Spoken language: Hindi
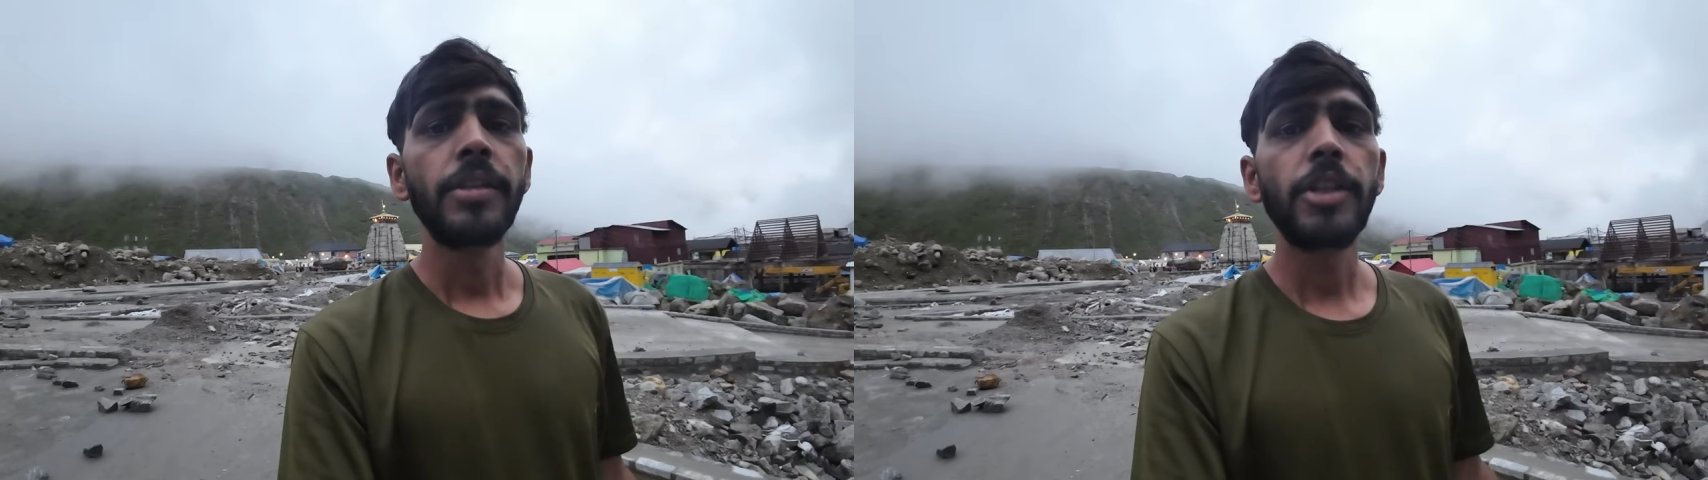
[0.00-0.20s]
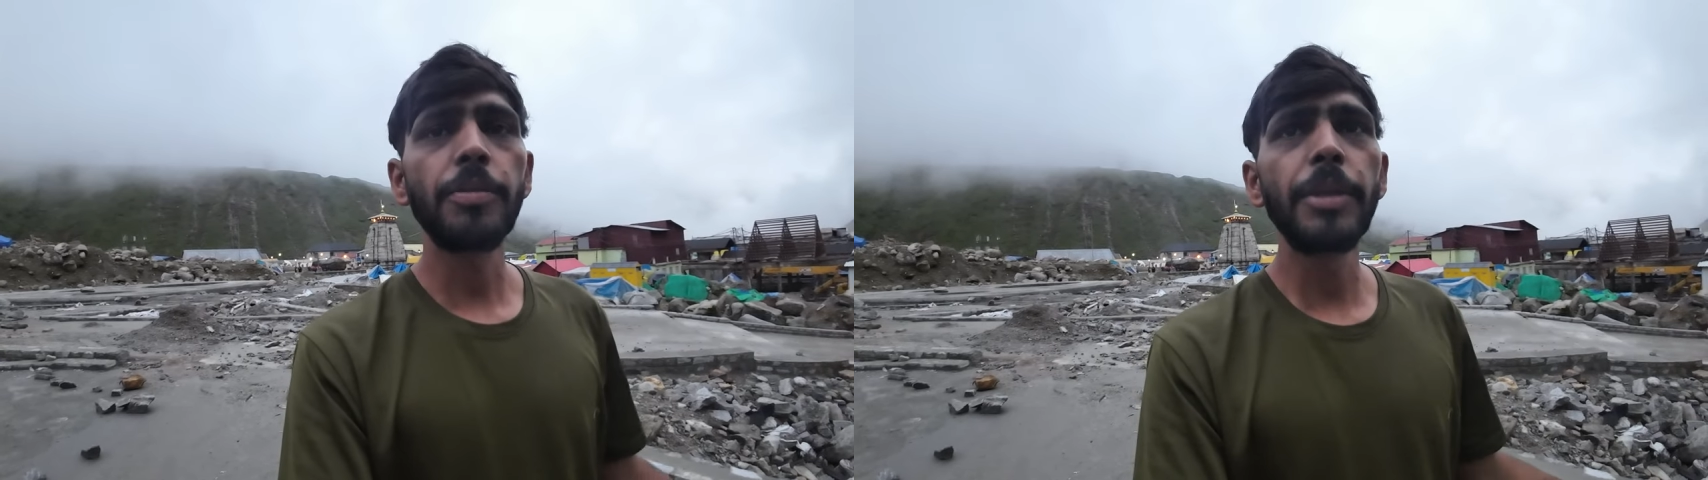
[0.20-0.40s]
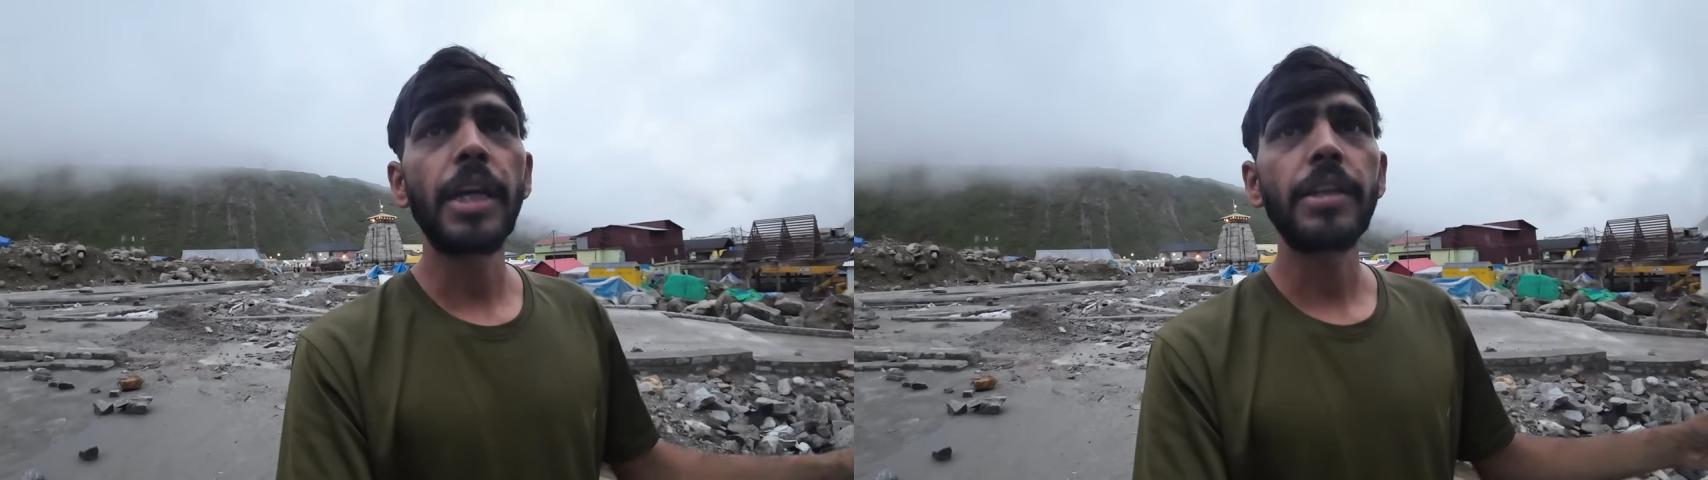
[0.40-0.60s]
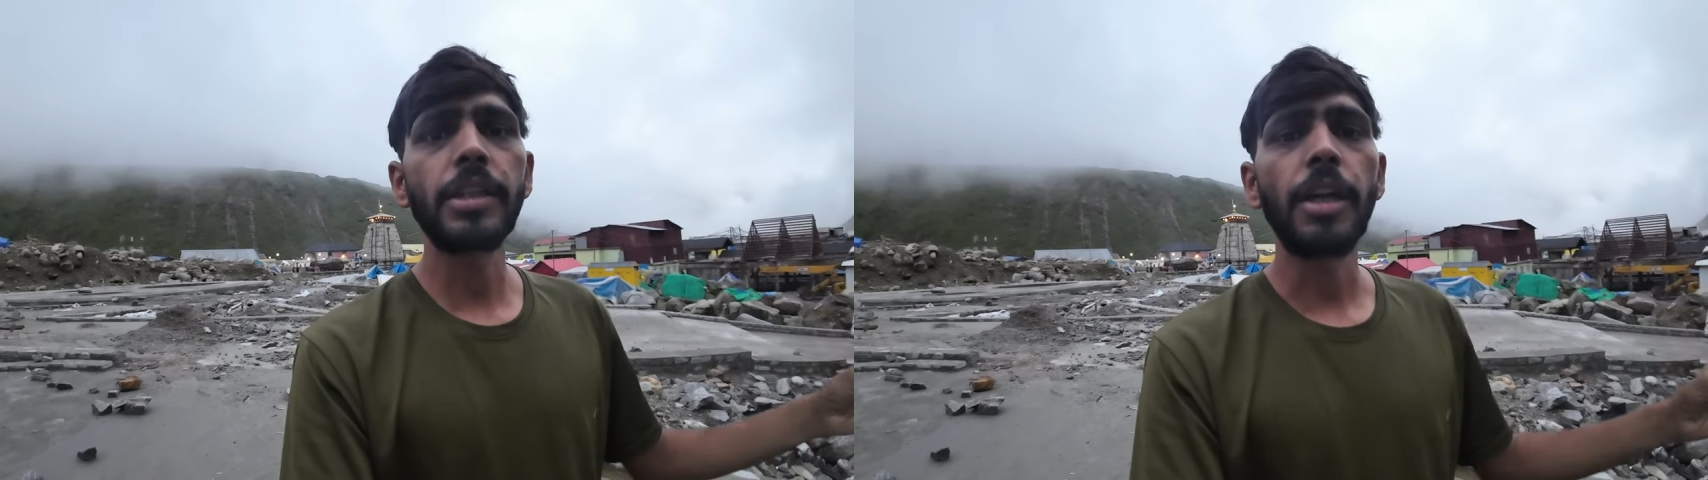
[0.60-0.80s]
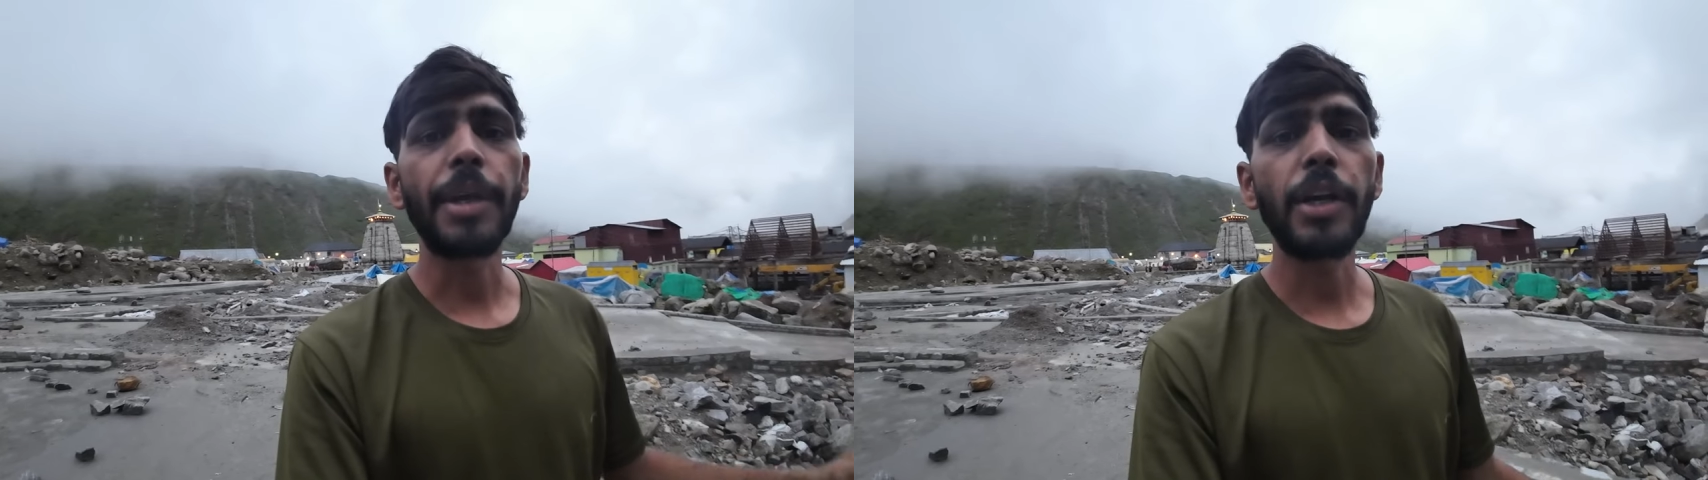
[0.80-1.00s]
जिसमें
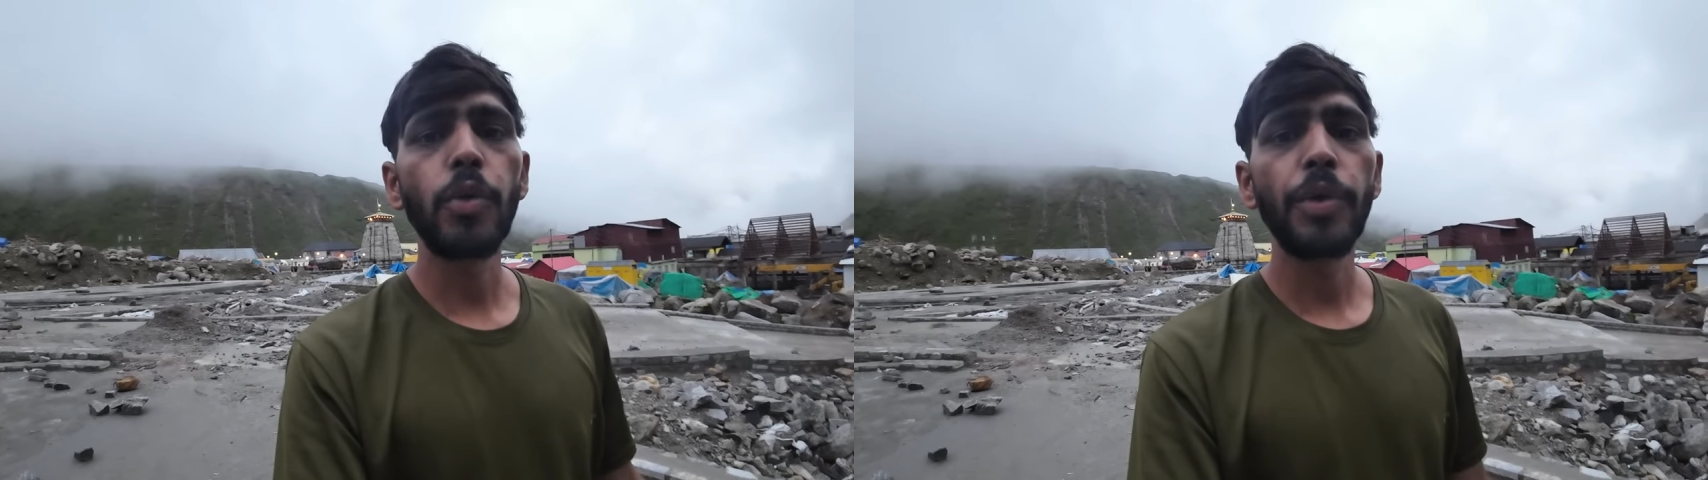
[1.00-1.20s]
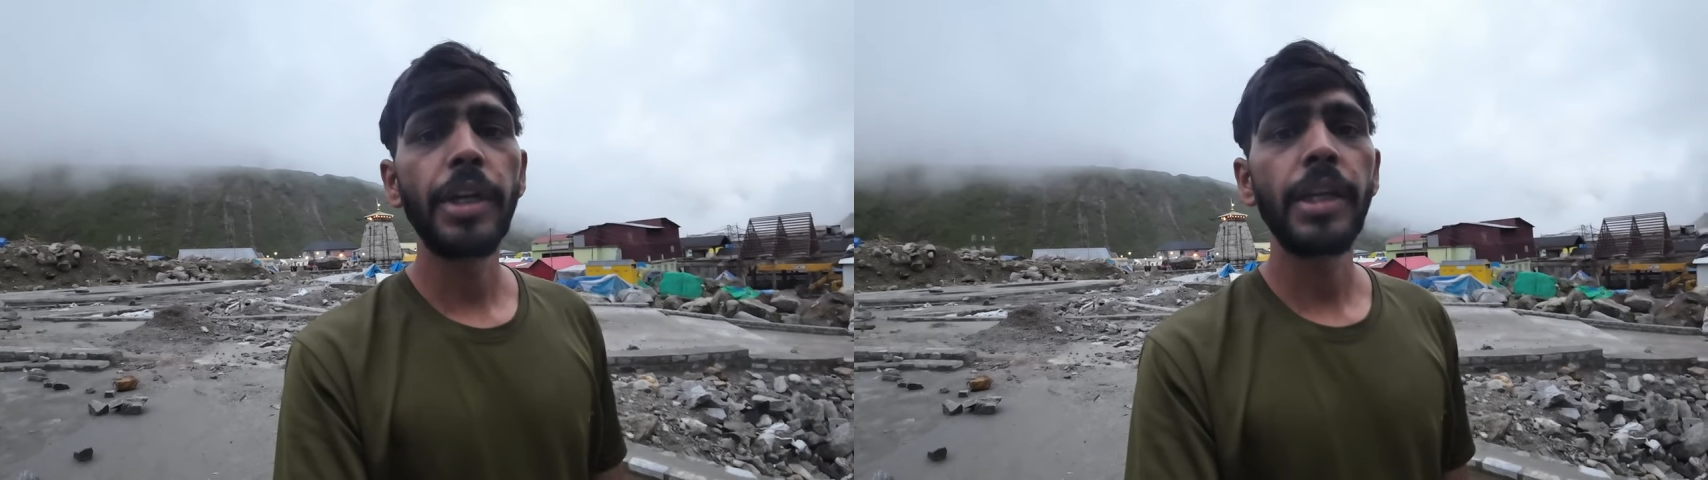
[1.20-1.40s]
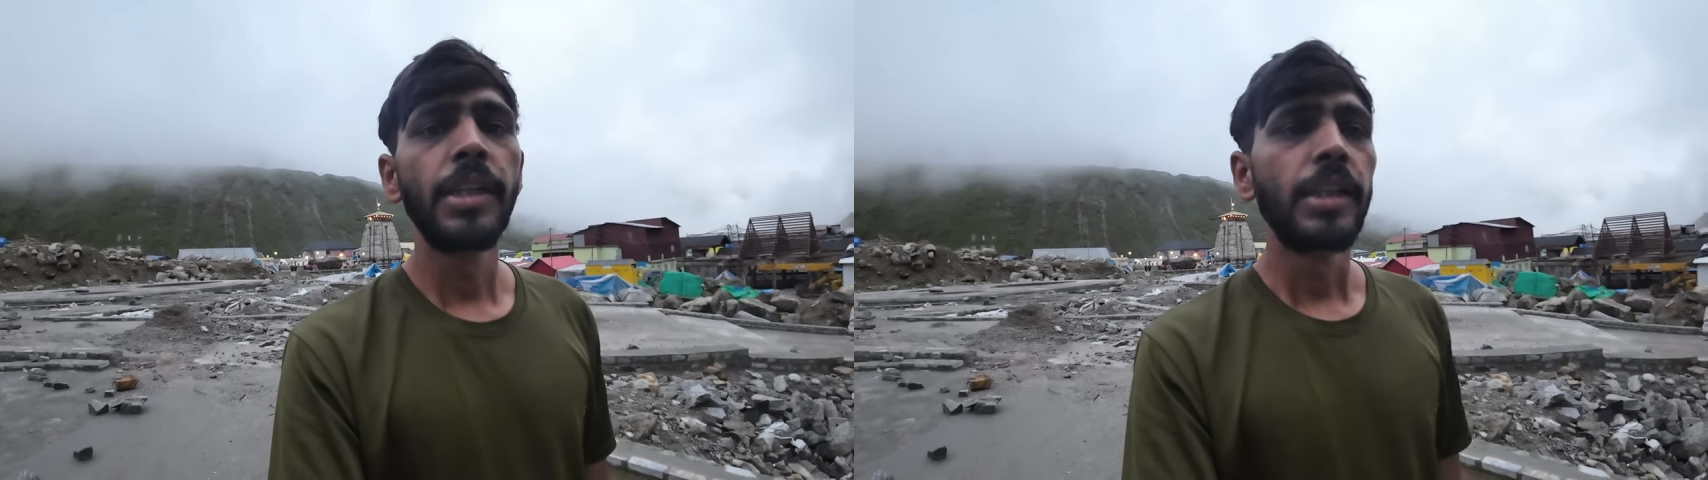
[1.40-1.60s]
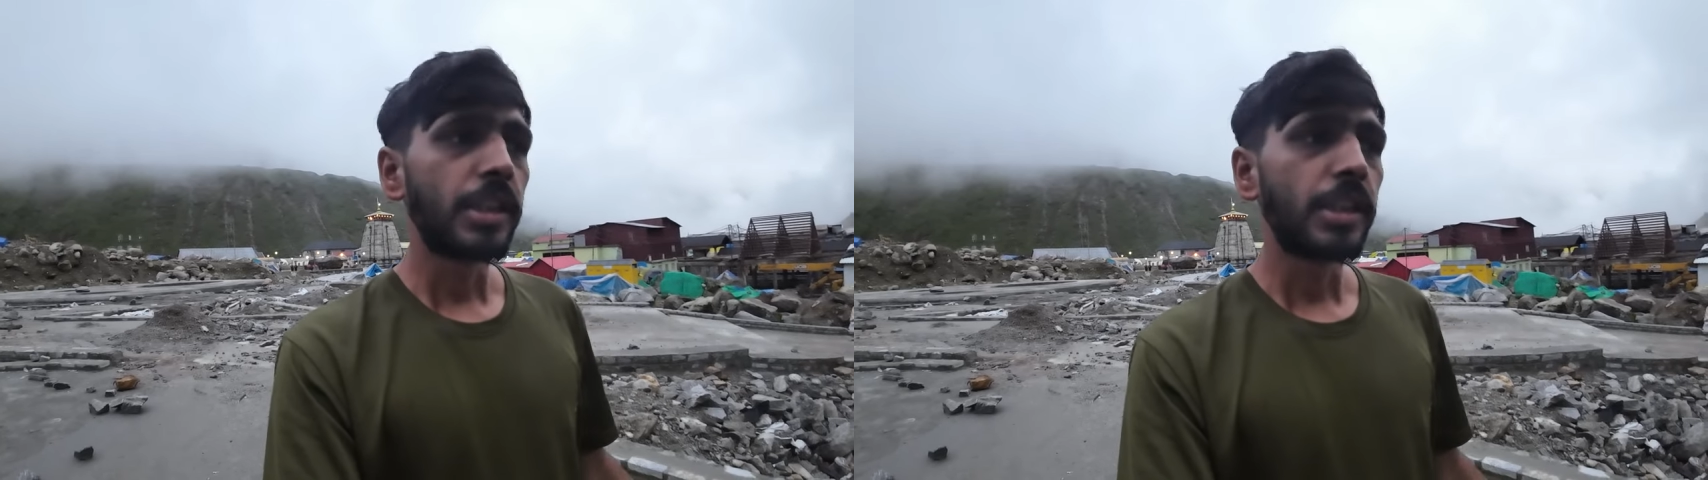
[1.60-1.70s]
यात्री घबराए हुए हैं